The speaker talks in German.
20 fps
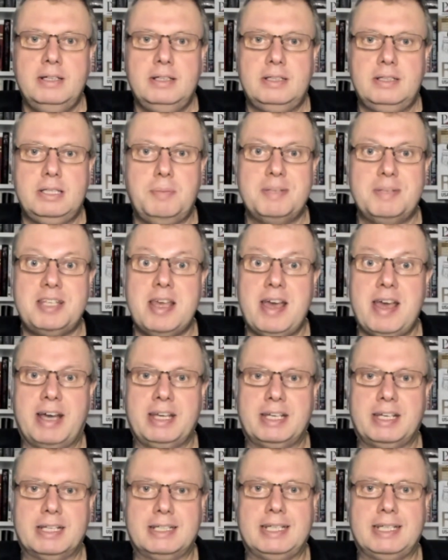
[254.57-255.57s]
die
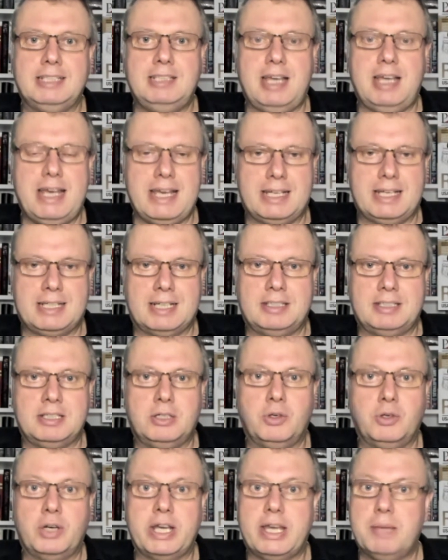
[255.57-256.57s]
bisherige
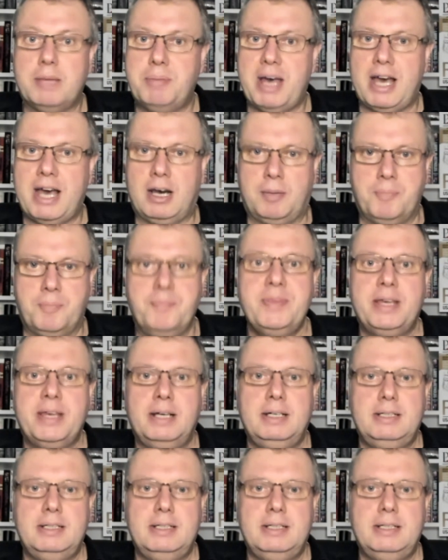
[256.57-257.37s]
GTE-Kategorie beerben.